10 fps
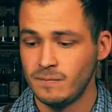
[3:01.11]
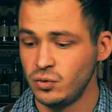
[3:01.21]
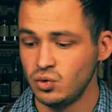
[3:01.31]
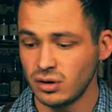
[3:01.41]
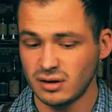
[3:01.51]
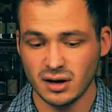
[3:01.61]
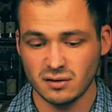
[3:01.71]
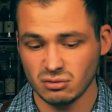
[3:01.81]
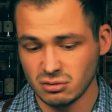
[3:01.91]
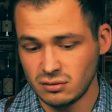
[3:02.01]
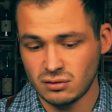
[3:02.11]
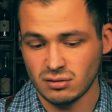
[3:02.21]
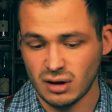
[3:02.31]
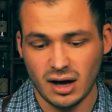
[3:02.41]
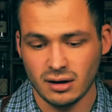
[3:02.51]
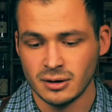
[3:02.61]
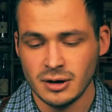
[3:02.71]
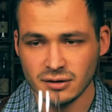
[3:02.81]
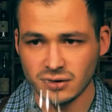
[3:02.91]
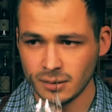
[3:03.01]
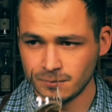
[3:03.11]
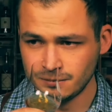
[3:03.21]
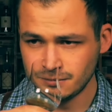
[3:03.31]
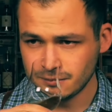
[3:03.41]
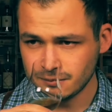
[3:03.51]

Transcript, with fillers: Nur das und ja, ist eben